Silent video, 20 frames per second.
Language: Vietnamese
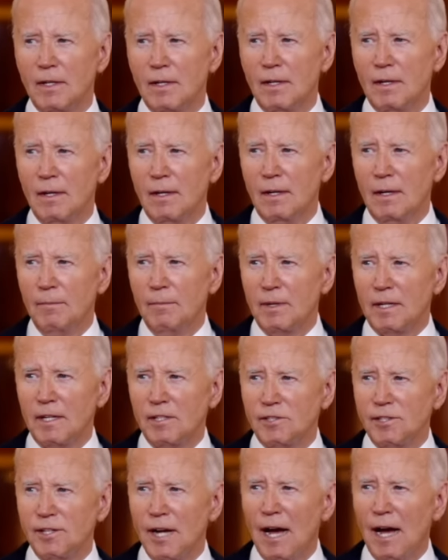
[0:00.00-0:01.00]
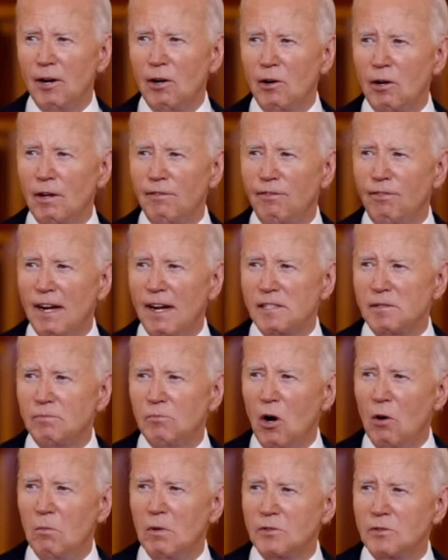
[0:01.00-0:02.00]
đủ thông minh để hiểu ra rằng
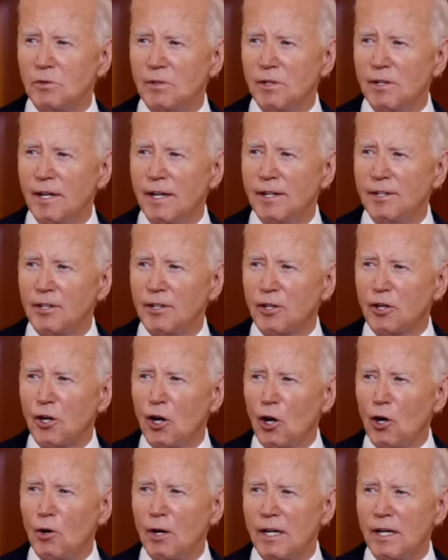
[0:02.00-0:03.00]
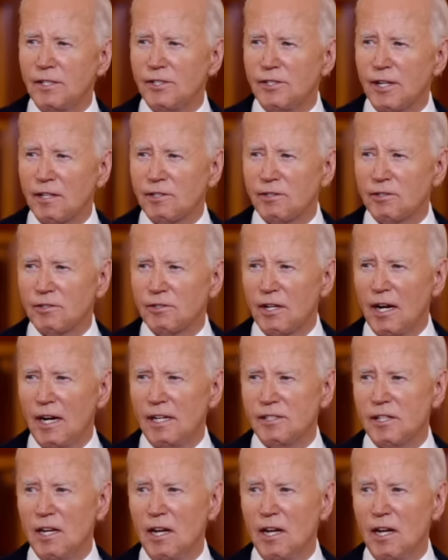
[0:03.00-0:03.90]
Mỹ không thể sa lầy trong một cuộc chiến vĩnh viễn